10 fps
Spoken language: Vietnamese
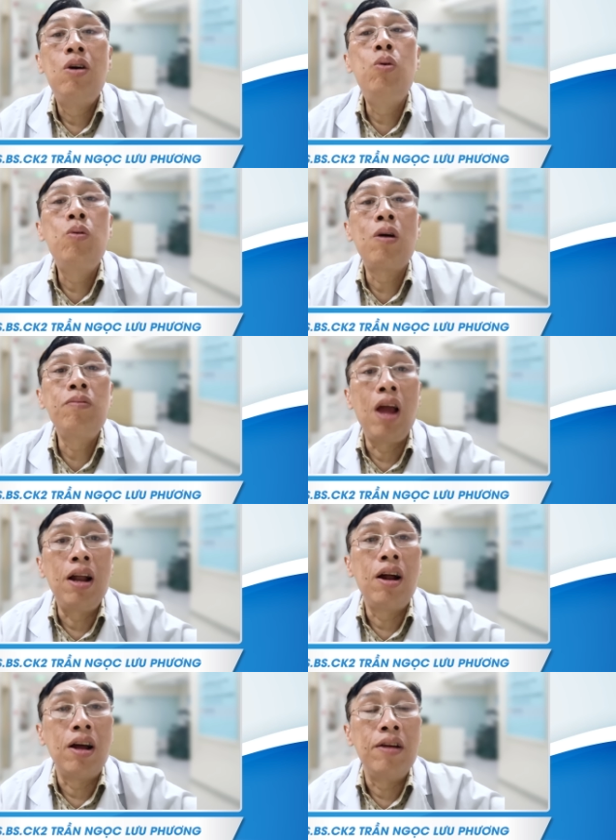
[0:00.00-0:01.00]
WHO công
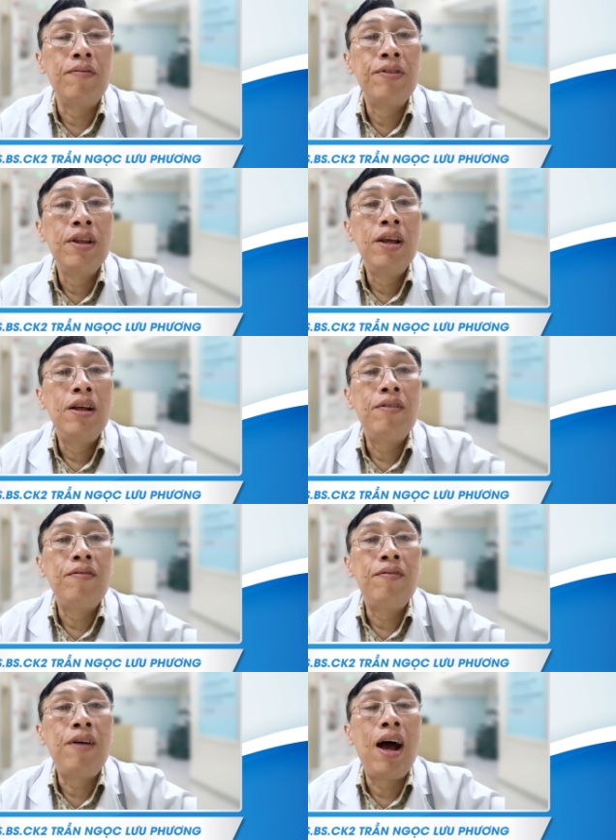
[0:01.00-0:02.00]
nhận rồi
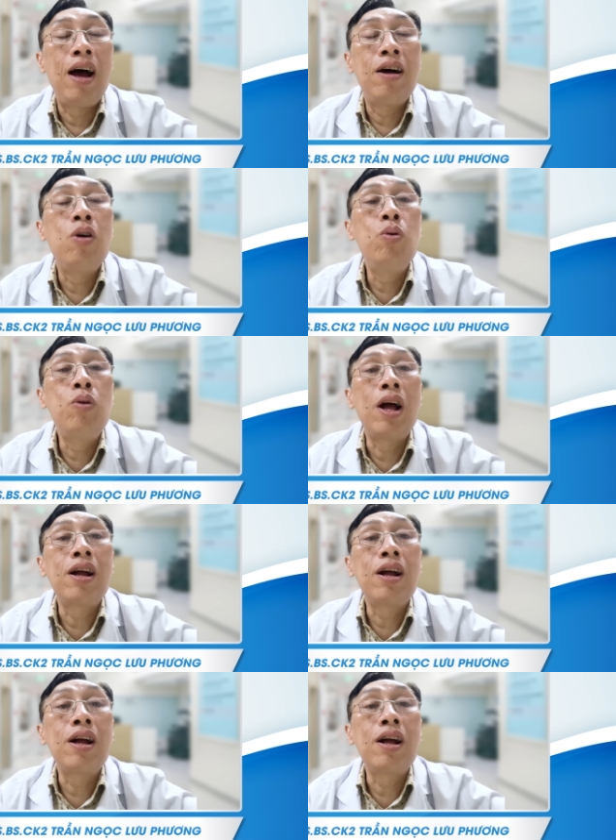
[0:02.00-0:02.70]
và WHO đã